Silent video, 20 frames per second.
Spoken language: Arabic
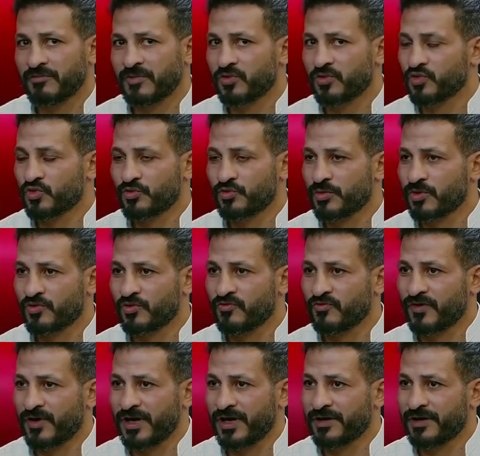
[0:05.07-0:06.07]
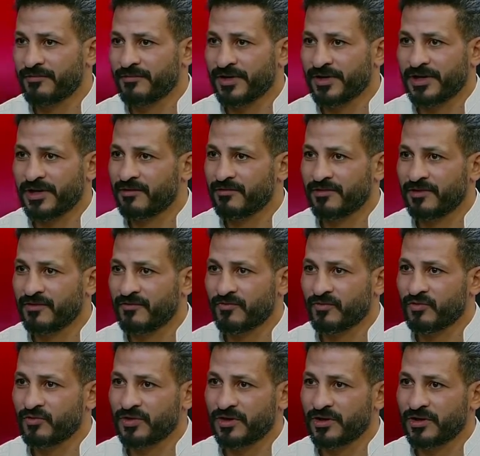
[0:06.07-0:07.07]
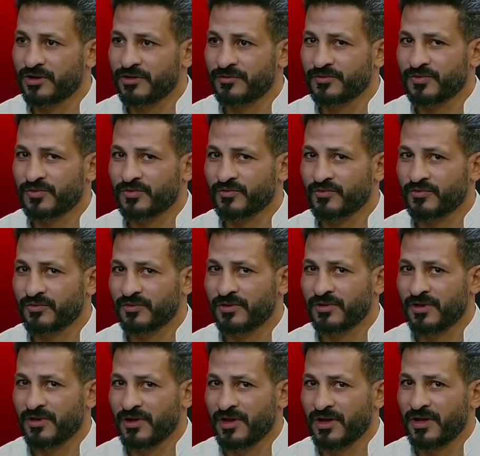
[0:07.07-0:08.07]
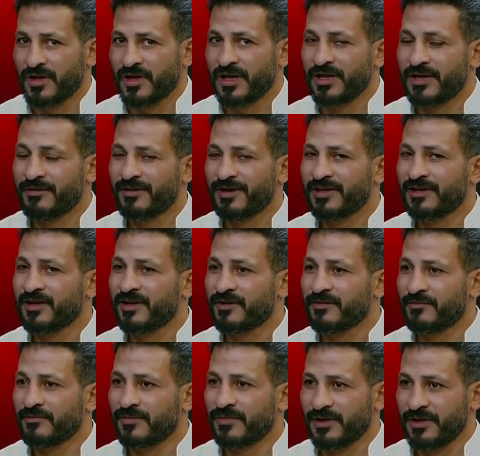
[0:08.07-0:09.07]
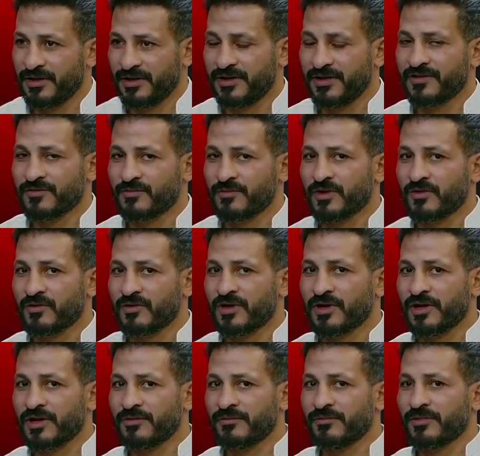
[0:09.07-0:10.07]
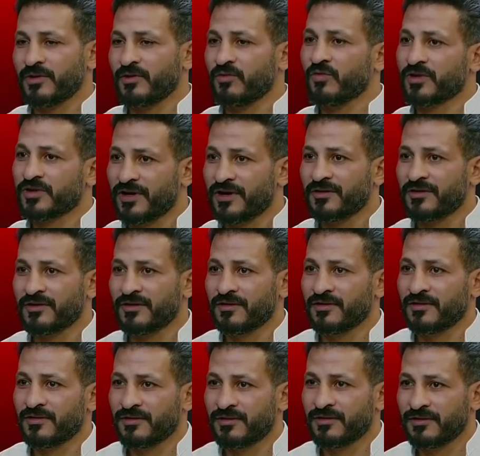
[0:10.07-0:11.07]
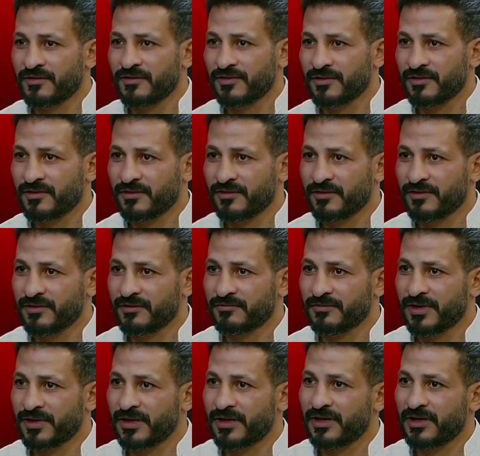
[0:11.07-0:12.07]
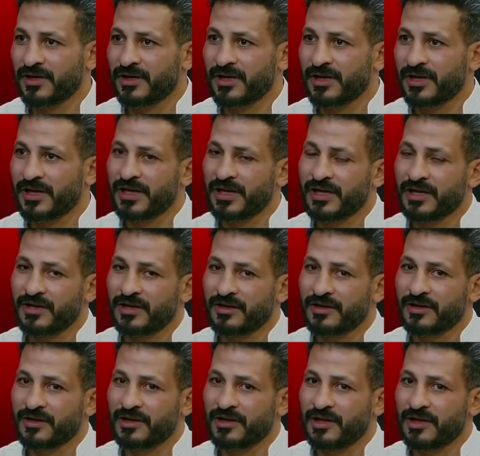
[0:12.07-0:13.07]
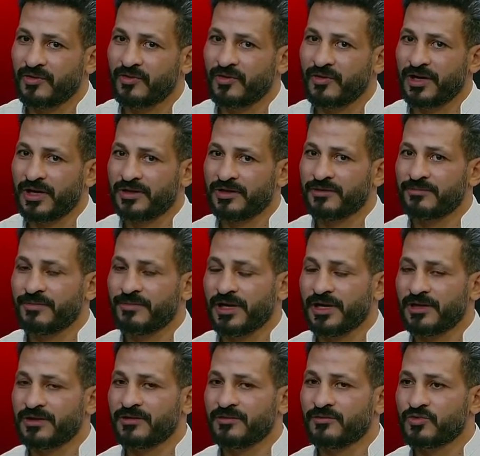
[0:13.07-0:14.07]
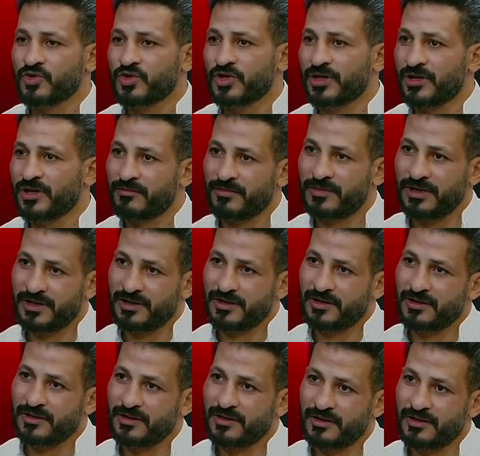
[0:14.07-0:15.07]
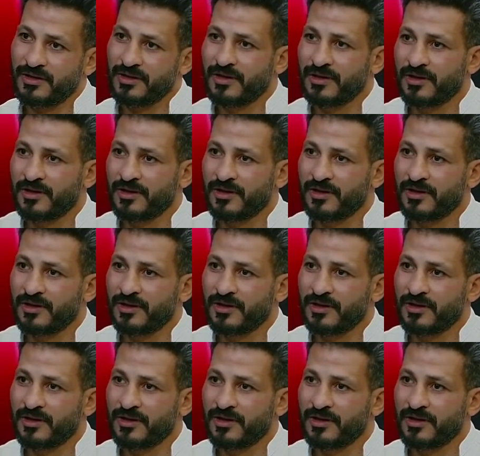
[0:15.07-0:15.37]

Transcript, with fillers: ما كنتش بشوف حاجه من الكلام ده في اوضه اللبس وانا انا بحترم الناس برضه كريم الواضحه يعني انا لو لعيب عندي مشكله مع